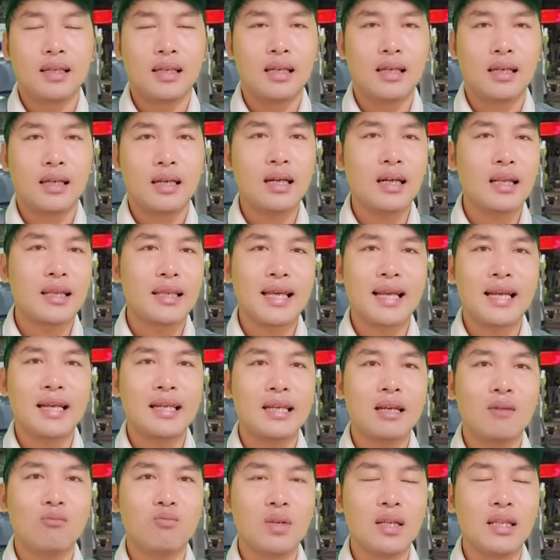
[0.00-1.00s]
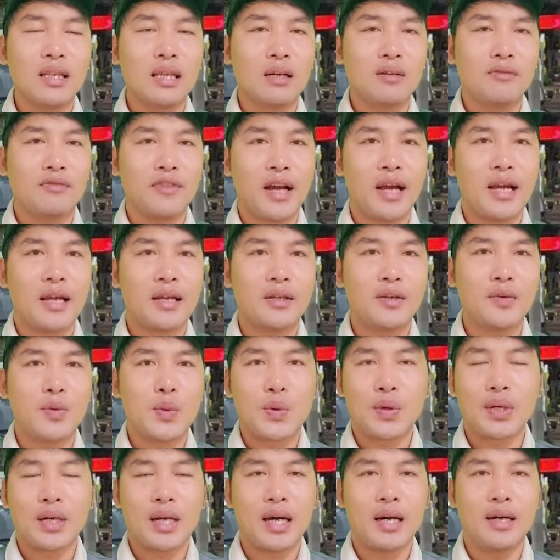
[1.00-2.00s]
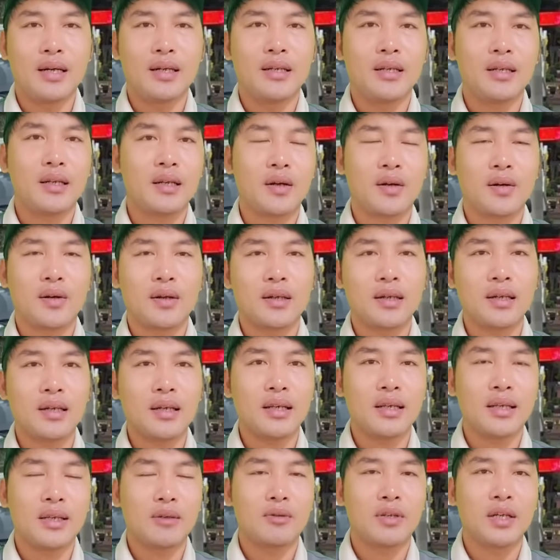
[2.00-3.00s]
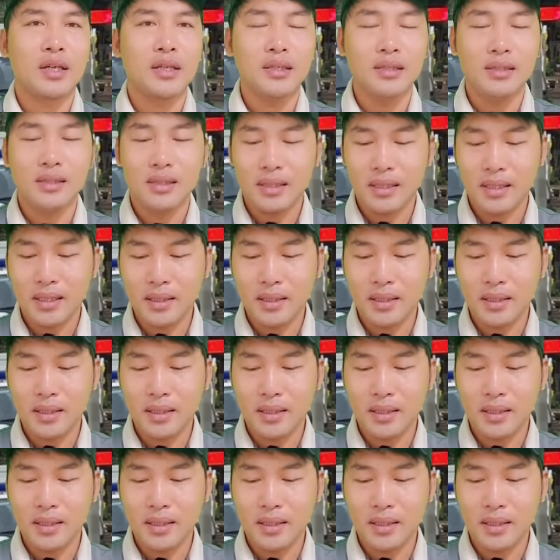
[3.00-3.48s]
à, rất là nhanh chóng đi trở về cuộc đời nó còn rất là nhiều thứ